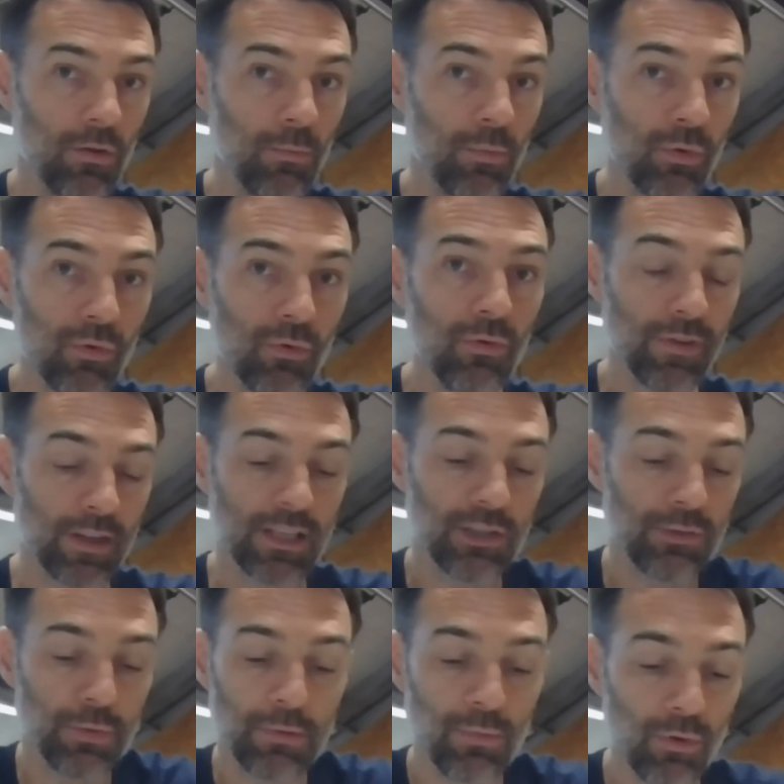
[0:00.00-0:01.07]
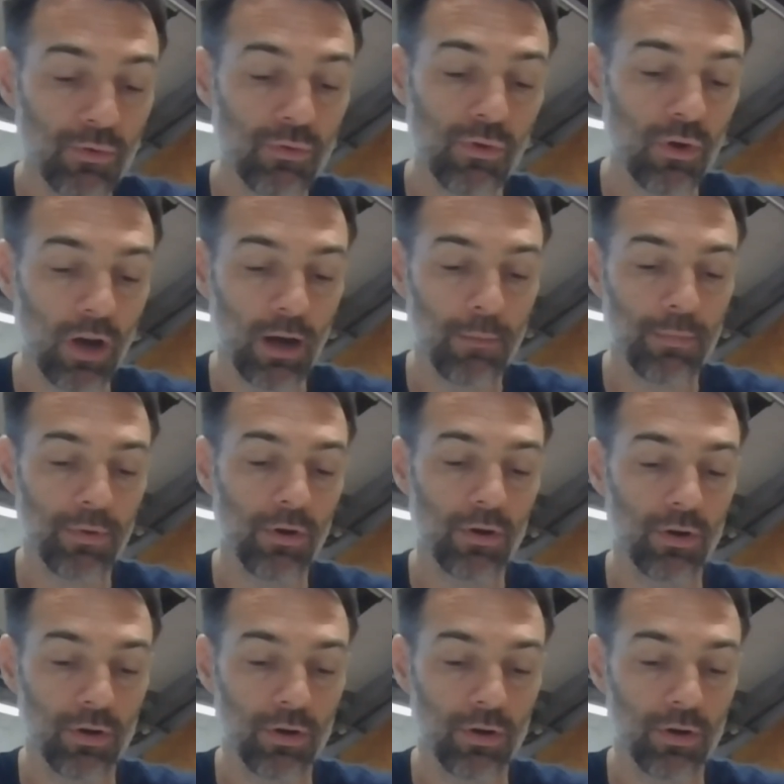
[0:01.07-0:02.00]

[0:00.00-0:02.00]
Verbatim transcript: beaucoup, enfin qui suit beaucoup le rapport